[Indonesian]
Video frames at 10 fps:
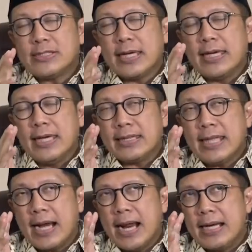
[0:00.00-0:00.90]

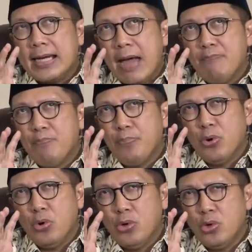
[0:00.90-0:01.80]
sekitar
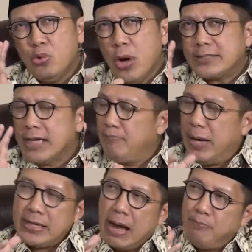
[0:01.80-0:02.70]
62
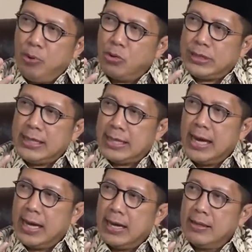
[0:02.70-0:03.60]
sampai 63 juta,